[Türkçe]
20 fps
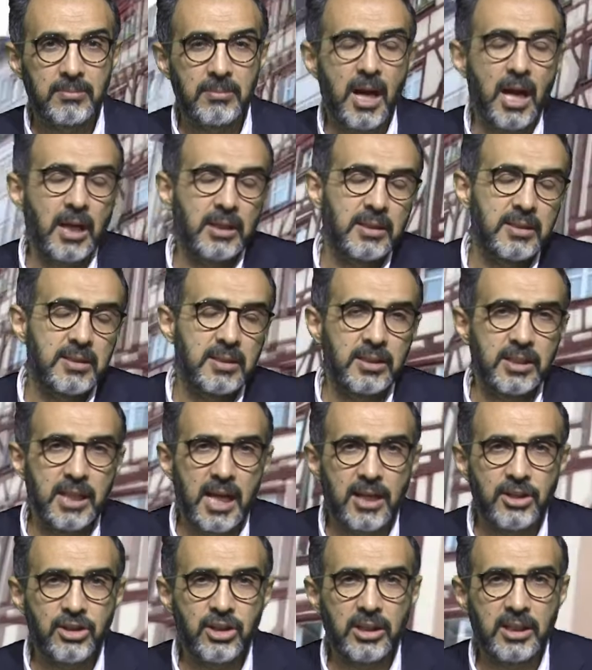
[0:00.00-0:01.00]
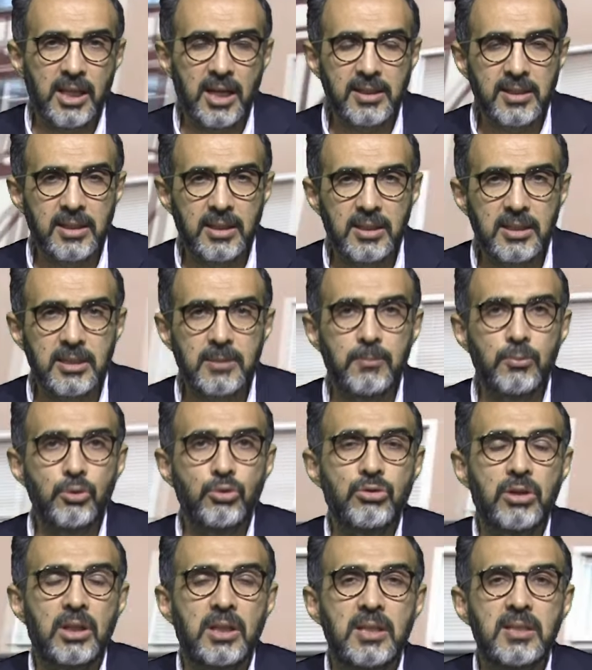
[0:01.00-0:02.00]
Hangisini tercih ederseniz
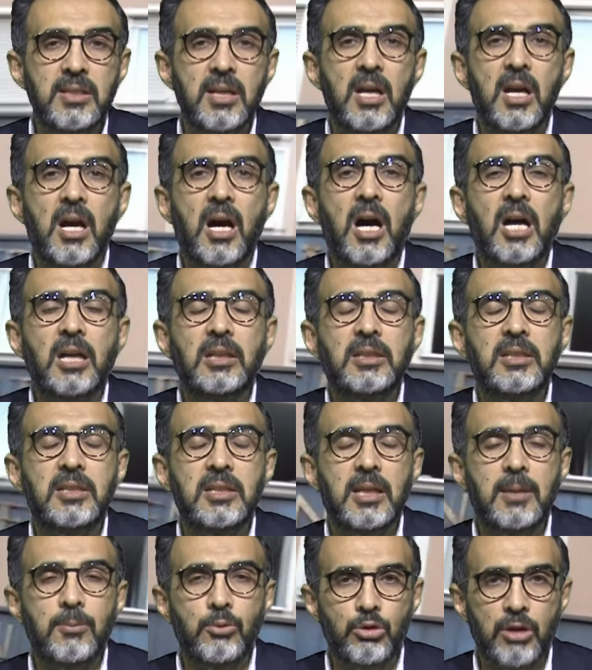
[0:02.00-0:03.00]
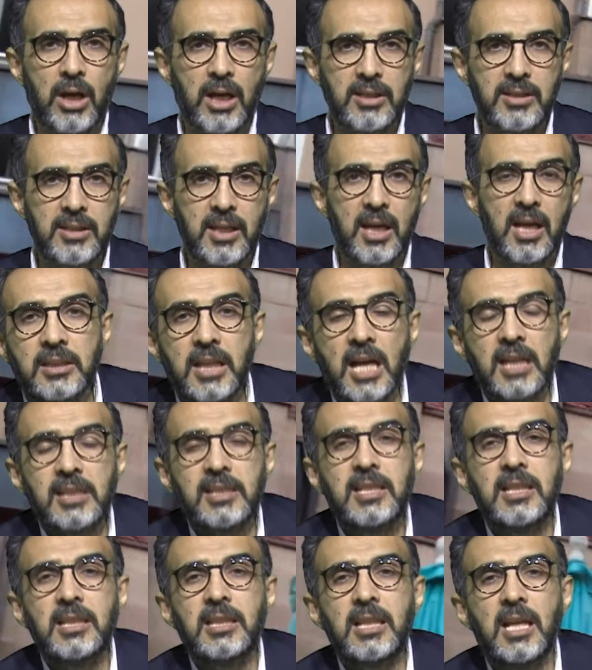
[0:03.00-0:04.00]
bütçeniz hangisine müsaitse.
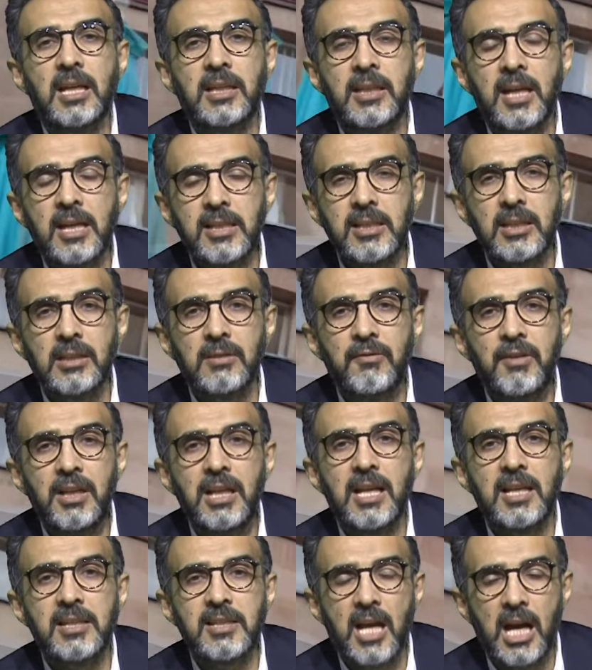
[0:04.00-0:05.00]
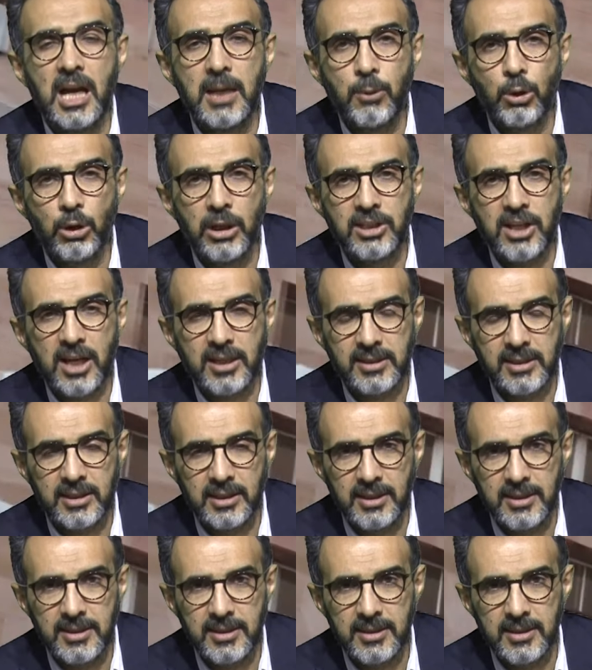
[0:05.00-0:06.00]
Taksitle nasıl villa sahibi
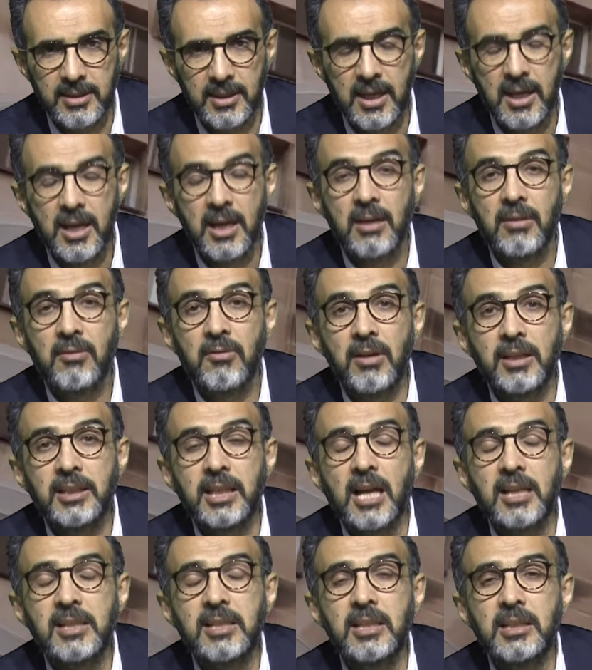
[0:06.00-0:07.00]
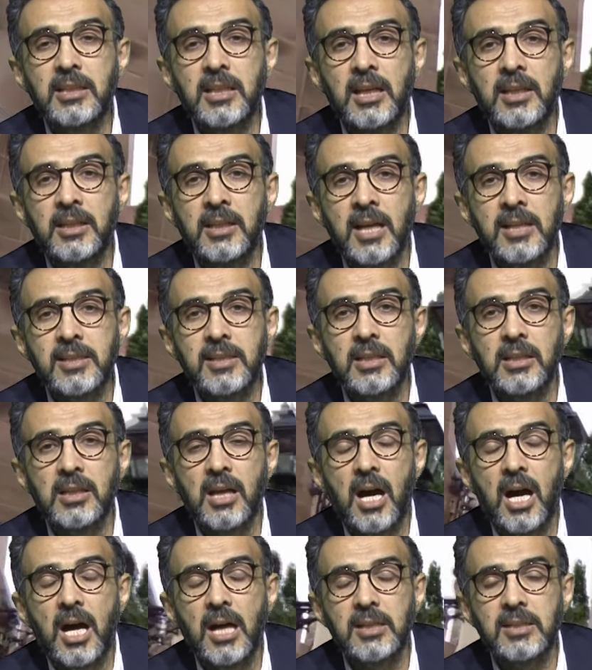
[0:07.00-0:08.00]
olacaksınız? ve taksitle nasıl
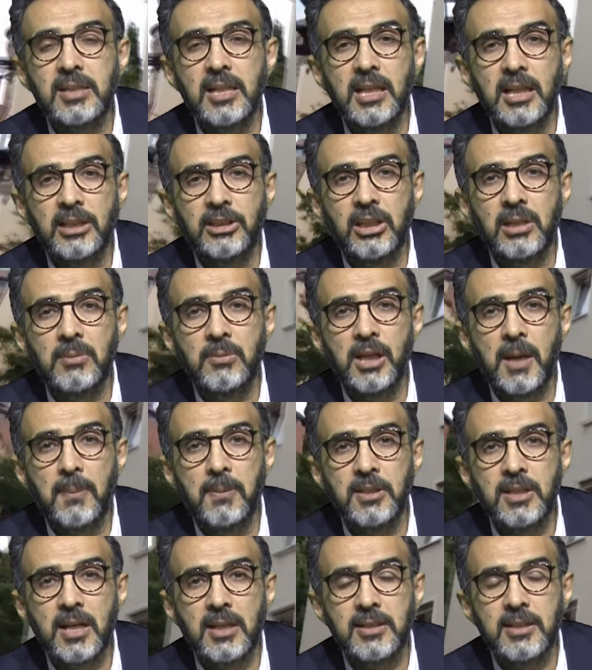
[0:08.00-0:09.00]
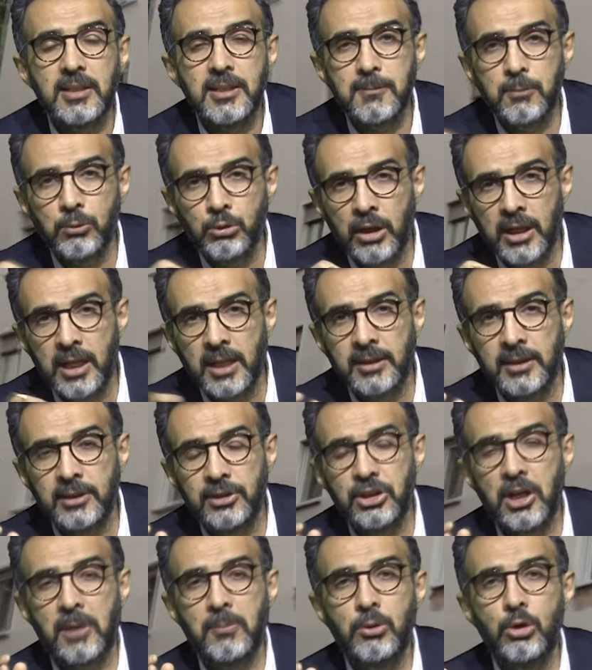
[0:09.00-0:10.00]
arsa yatırımı yapacaksınız bunları
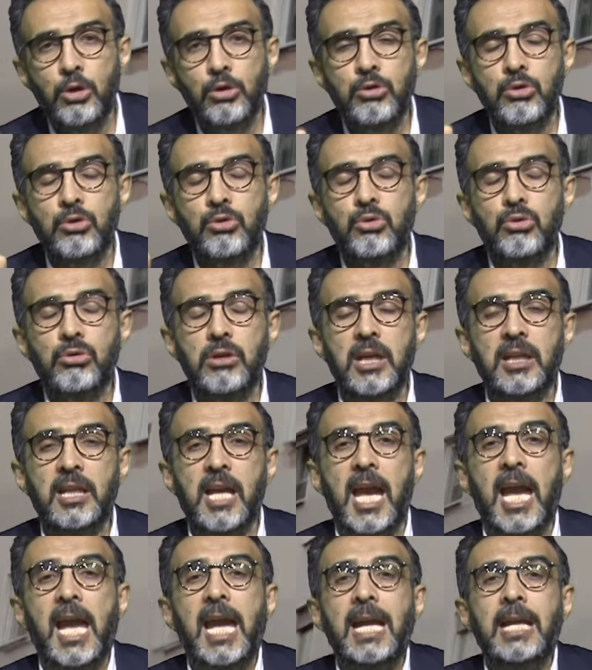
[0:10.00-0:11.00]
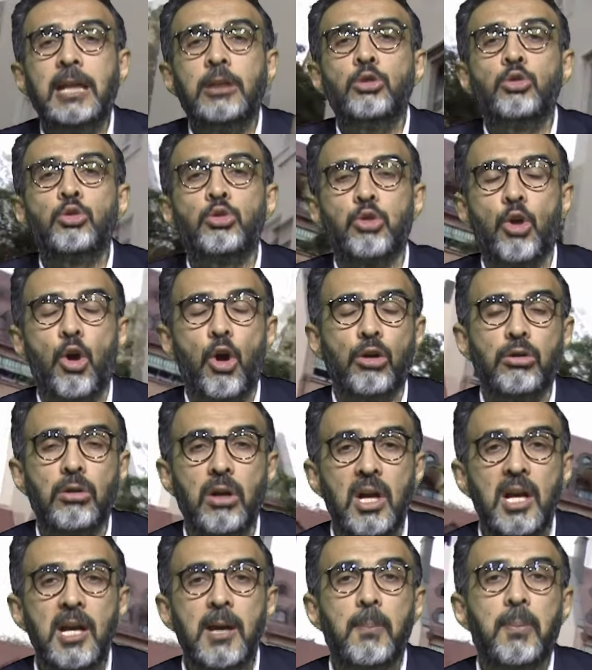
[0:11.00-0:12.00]
anlatacağım. Biliyorsunuz Türkiye'de en çok
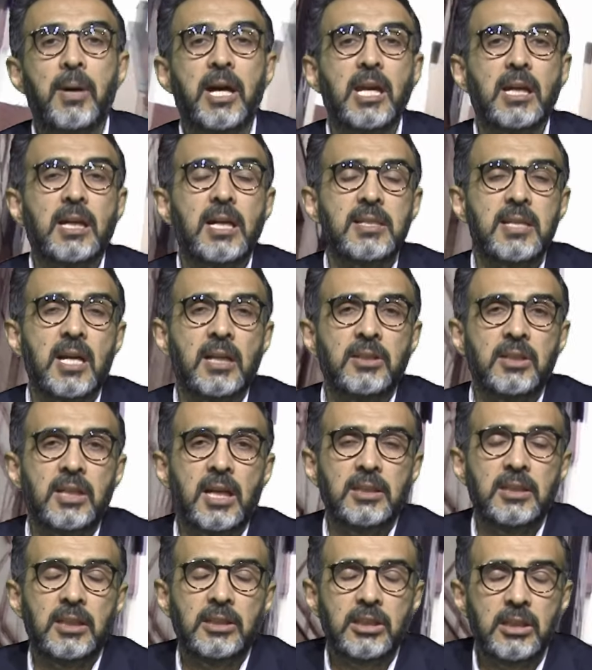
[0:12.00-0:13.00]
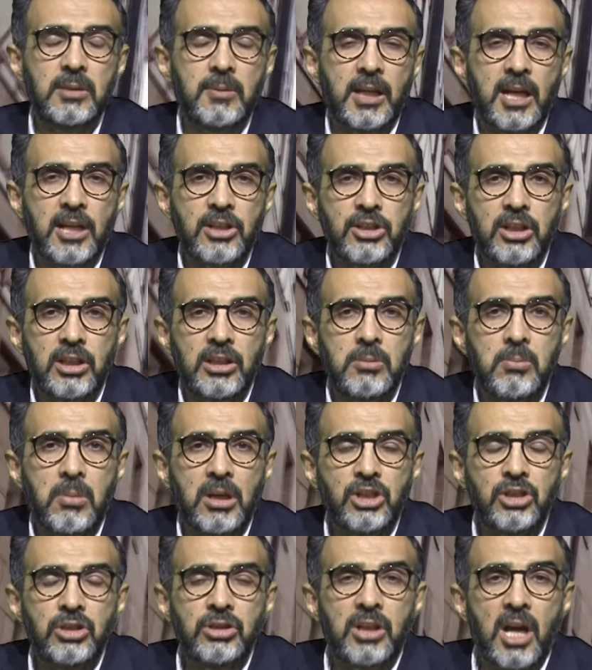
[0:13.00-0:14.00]
para kazandıran yatırım araçlarının
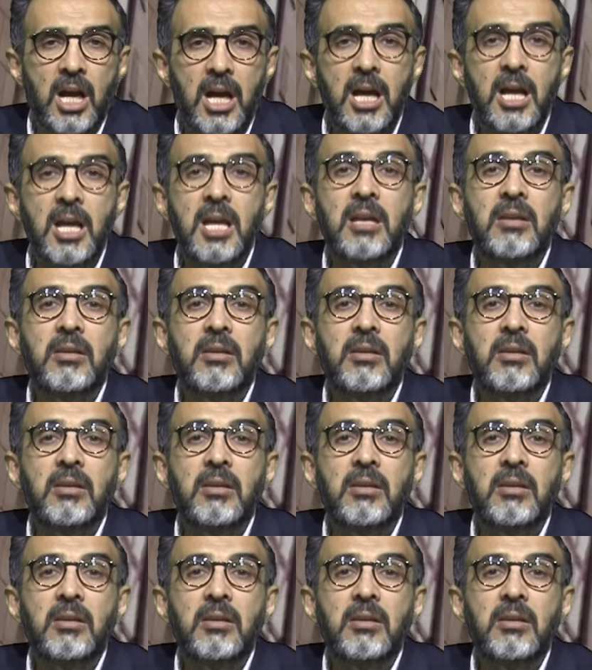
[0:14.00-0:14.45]
başında